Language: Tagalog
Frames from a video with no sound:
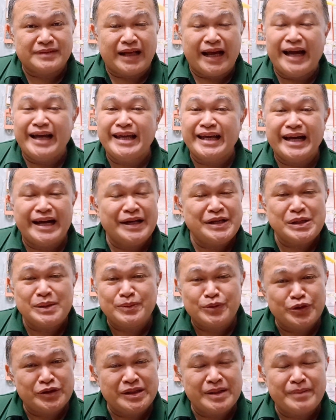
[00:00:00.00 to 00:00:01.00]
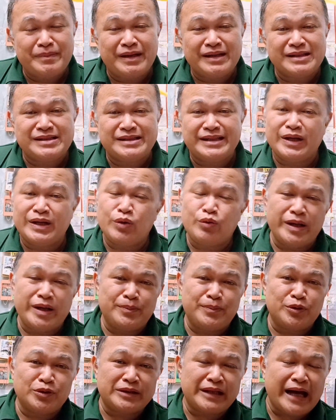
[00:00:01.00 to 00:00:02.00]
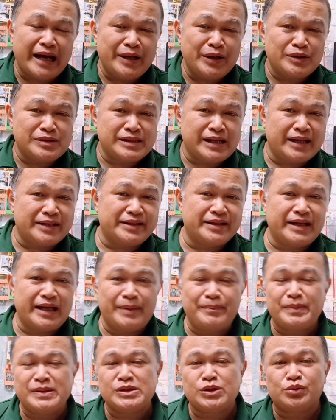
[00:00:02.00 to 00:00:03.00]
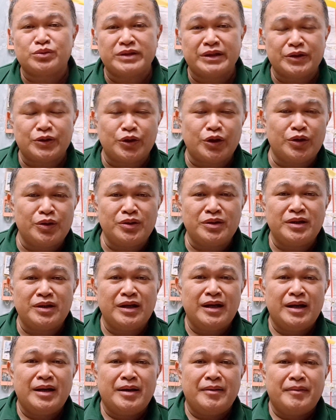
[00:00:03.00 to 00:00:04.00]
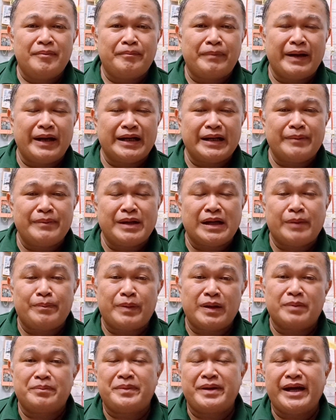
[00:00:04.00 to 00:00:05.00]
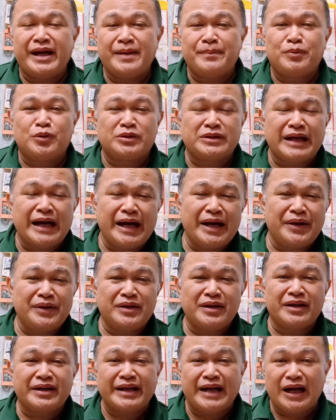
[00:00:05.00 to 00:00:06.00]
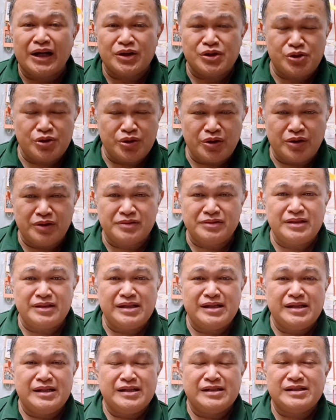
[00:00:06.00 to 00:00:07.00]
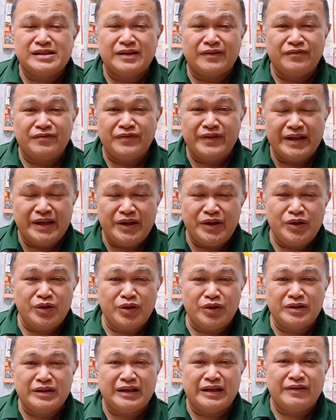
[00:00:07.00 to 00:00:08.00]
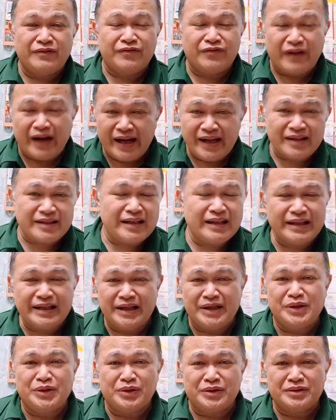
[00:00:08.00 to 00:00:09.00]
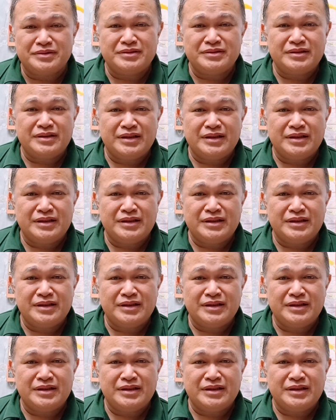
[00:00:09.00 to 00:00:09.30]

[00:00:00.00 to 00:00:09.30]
Hayaan nyo muna mag-segue po tayo sa ating episode na to para makapagbigay po tayo ng reaksyon sa video na viral ngayon